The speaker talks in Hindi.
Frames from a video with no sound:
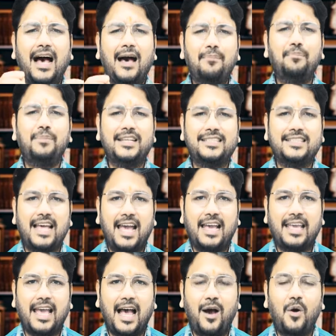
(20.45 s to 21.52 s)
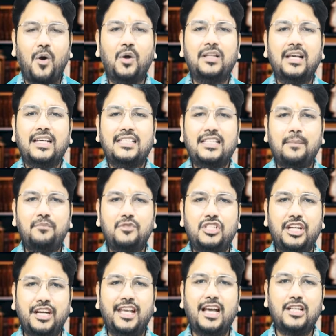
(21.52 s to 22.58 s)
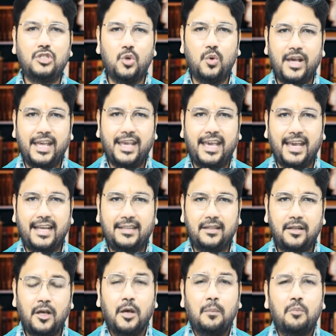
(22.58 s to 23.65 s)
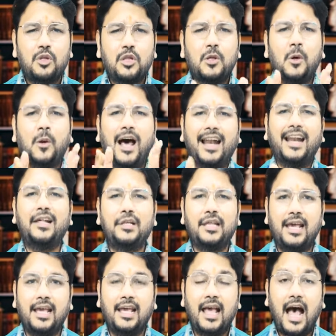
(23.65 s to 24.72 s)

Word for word: अब पछताए क्या हो जब चिड़िया चुग गई खेत मुस्कुराने से